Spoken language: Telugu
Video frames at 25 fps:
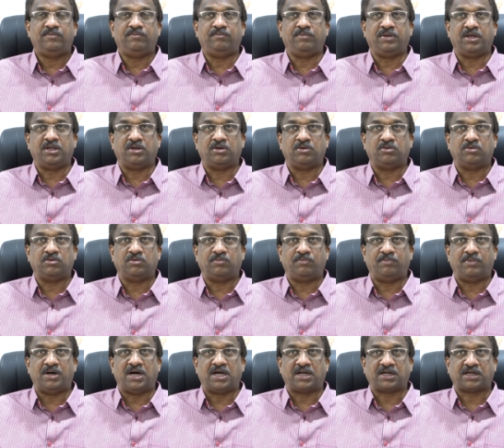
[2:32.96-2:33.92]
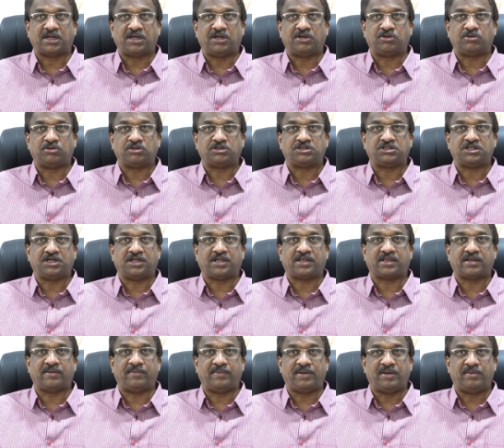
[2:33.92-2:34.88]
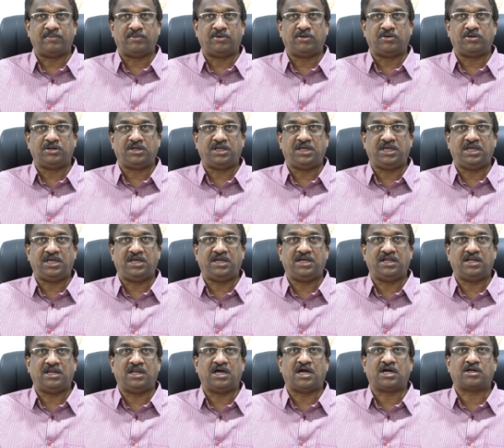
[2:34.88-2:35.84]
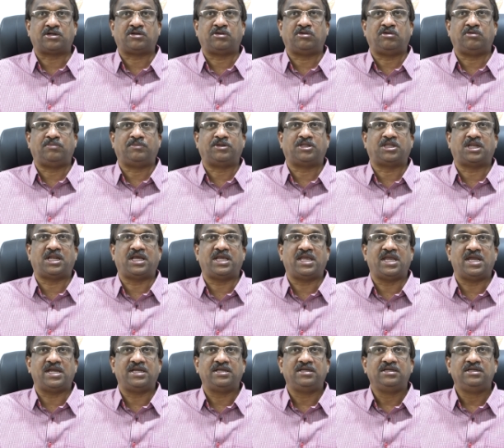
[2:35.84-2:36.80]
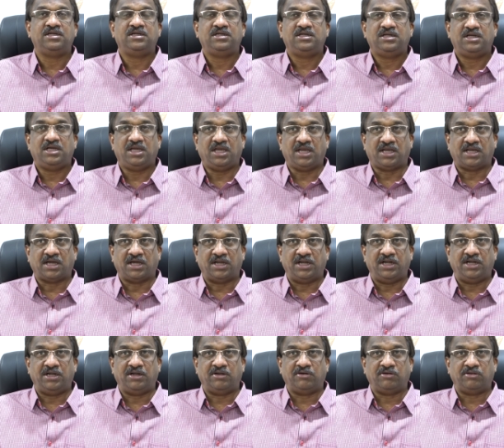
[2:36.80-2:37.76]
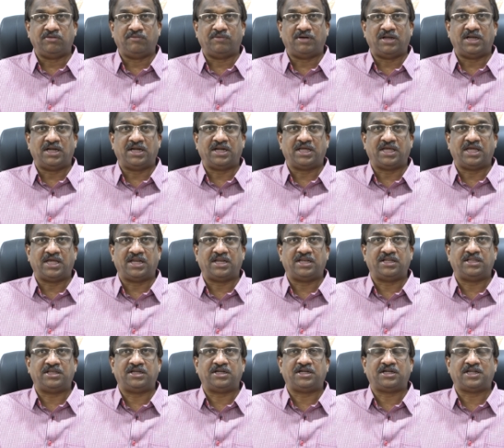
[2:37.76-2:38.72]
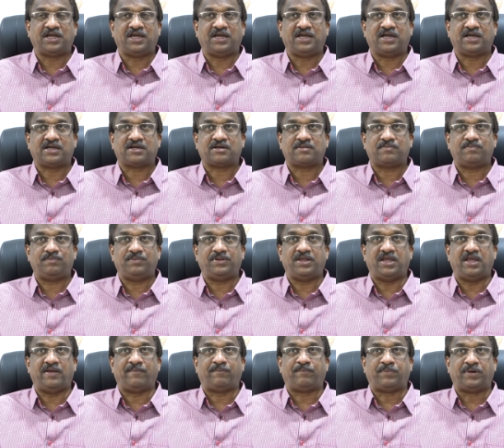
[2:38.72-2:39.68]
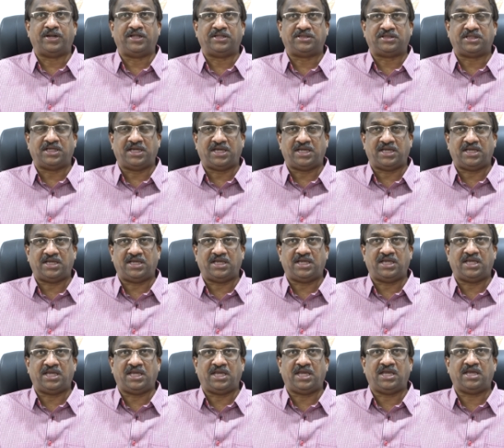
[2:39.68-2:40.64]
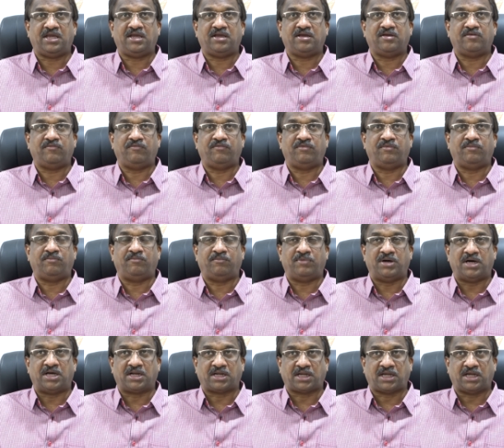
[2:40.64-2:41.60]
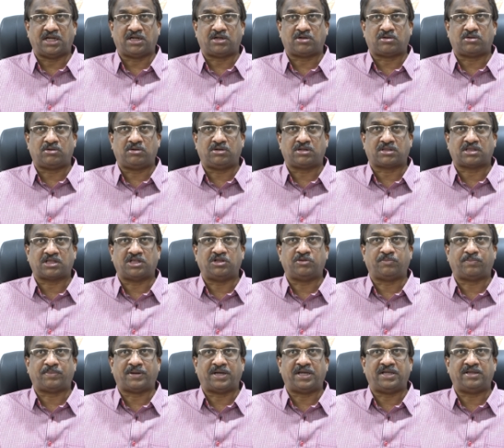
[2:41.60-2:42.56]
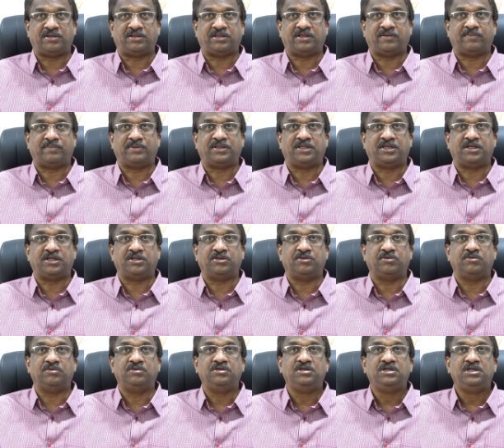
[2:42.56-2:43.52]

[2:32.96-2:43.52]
మీరు మార్కెట్కి వచ్చే సమయంలో ఈ లాక్డౌన్లు మొదలయ్యాయి ఇక రెండవది వాళ్ళు అడిగారు ఏంటంటే ఎప్పుడైతే ఈ మార్కెట్లు సదుపాయం దెబ్బతిన్నదో